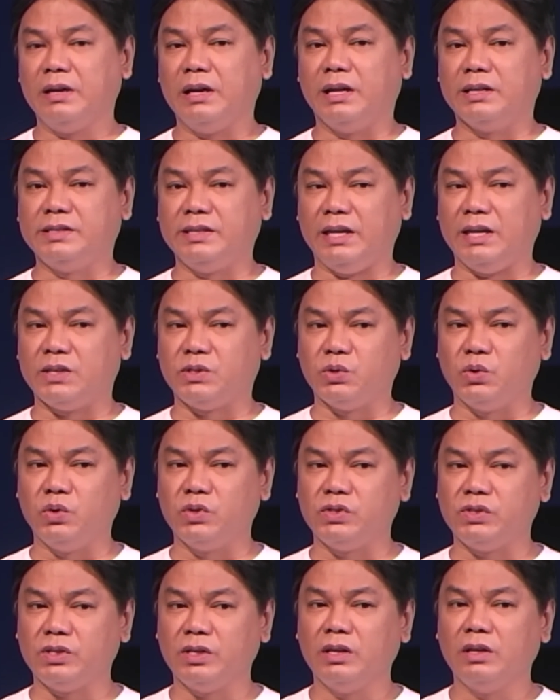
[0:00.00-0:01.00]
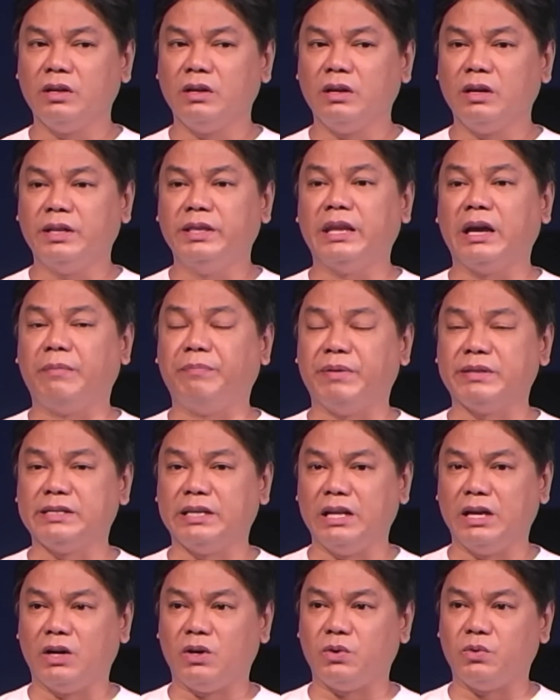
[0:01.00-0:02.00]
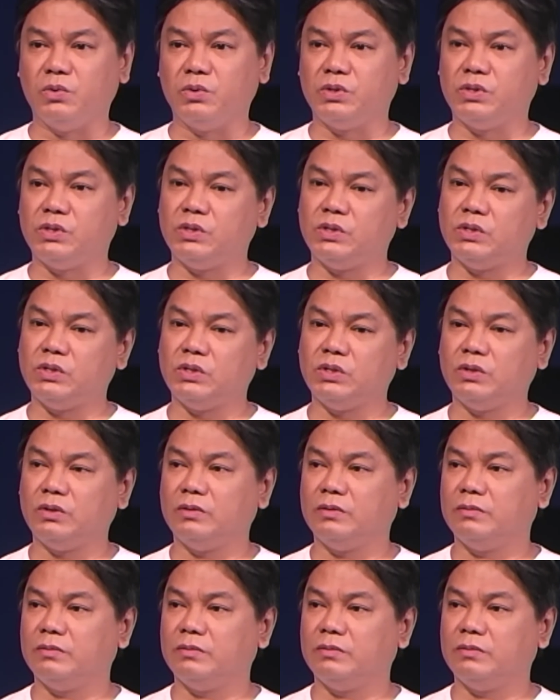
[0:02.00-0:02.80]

at si Jesus, nagpasa ng krus.